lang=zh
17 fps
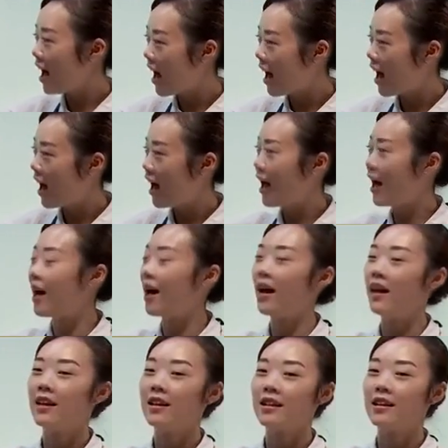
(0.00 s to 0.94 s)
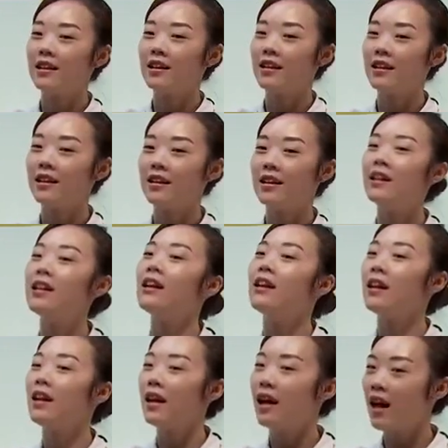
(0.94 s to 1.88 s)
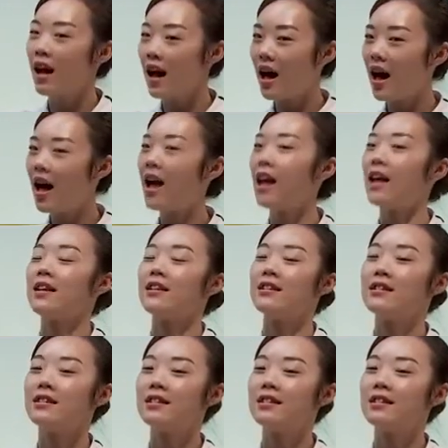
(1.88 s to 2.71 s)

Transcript: 啊，啊，